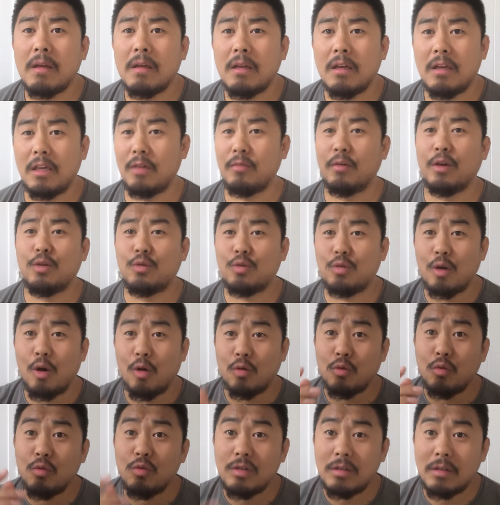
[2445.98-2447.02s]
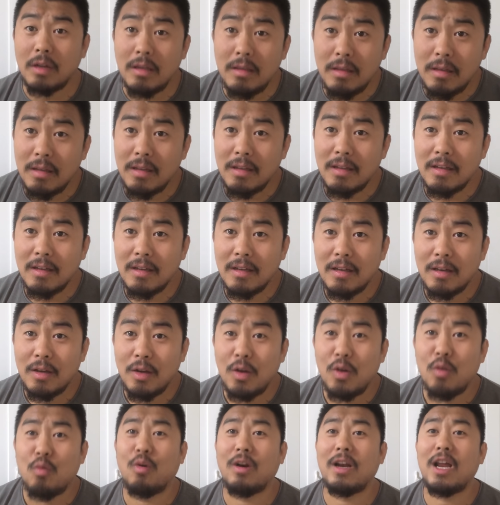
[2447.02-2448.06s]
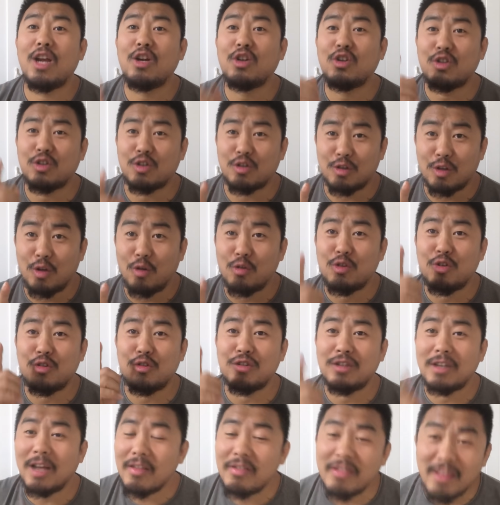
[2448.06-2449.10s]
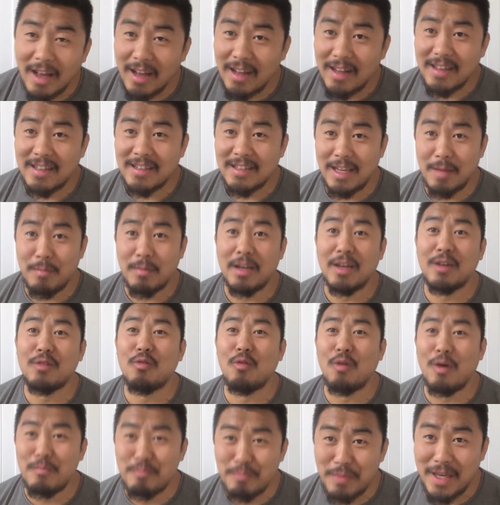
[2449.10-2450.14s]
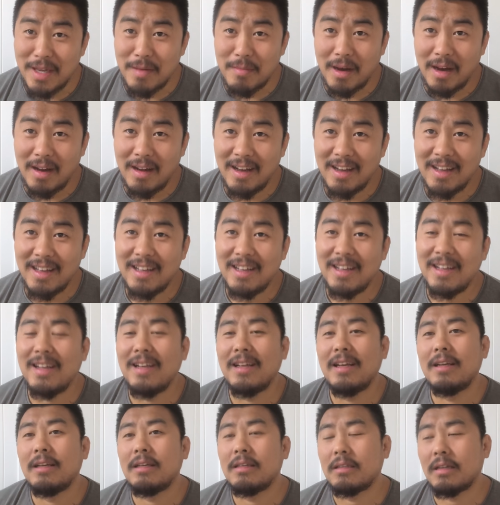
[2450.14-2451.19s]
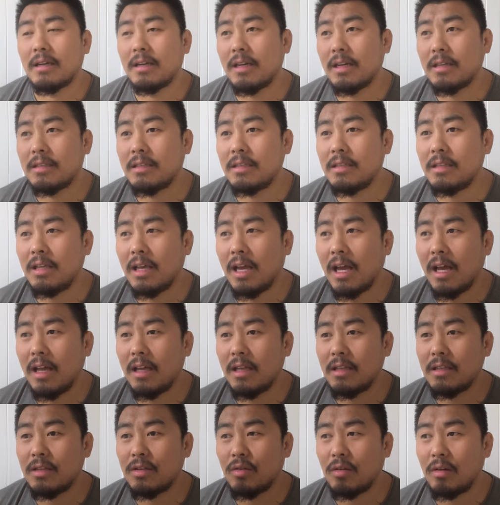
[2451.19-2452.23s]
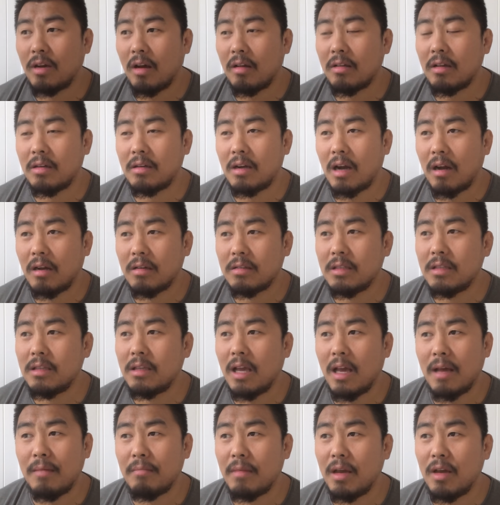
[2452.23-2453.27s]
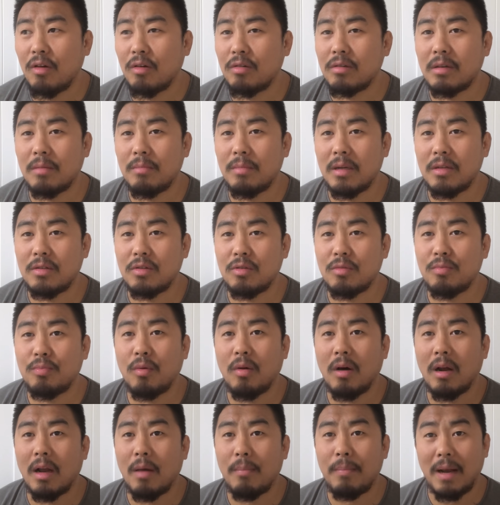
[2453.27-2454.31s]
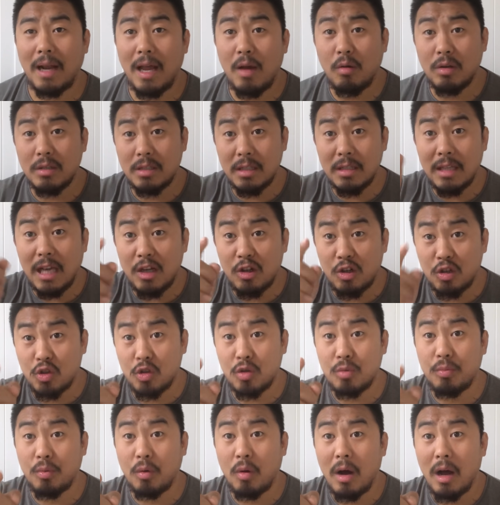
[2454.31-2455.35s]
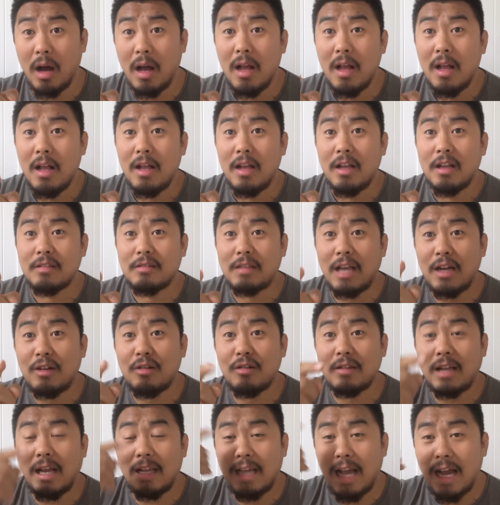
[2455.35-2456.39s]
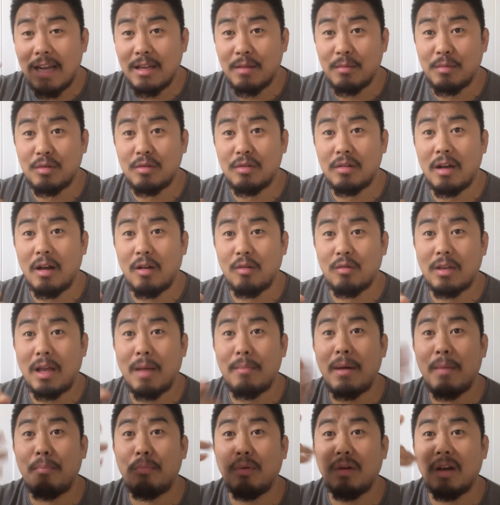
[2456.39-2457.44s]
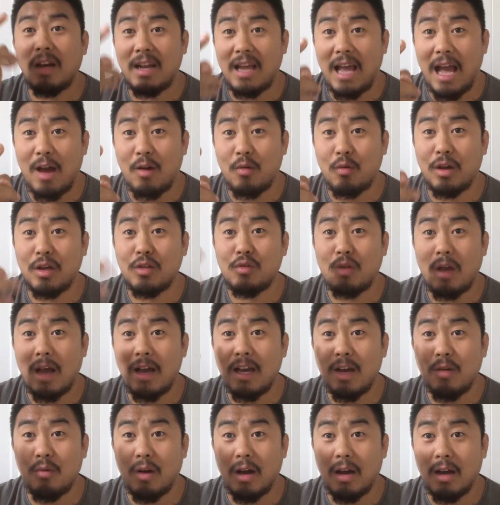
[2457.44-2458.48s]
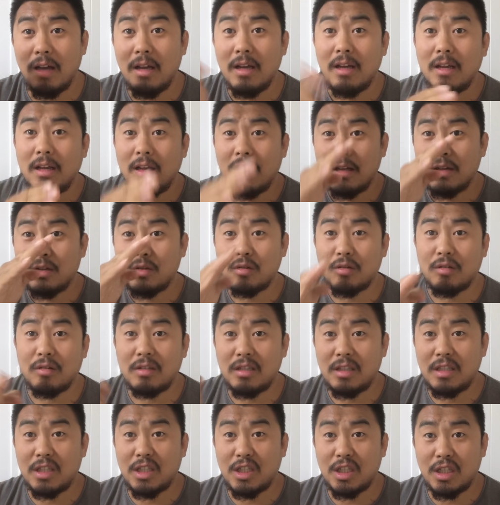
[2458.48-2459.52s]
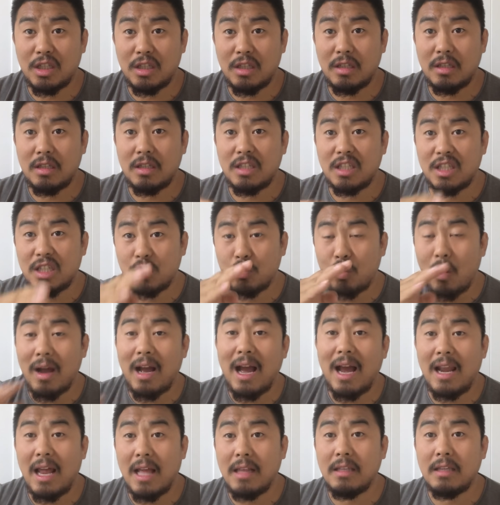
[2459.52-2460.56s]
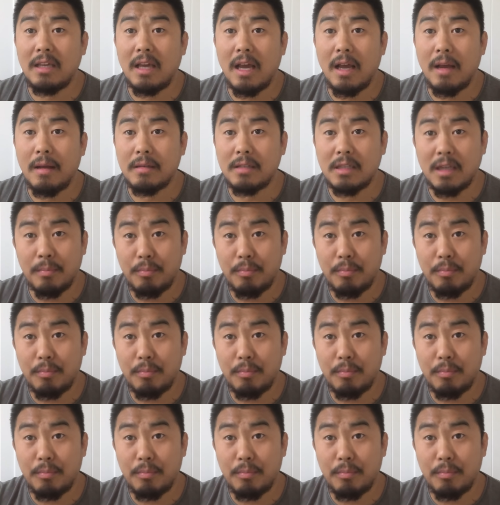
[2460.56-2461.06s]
因为徐晓东真，我连屎都是真的，你们能跟我比吗？行了，今天就聊到这儿，今天没有什么直播了，本来我期待是直播，但是大家你们知道我他妈播了两回，全给我就是。断开连接，这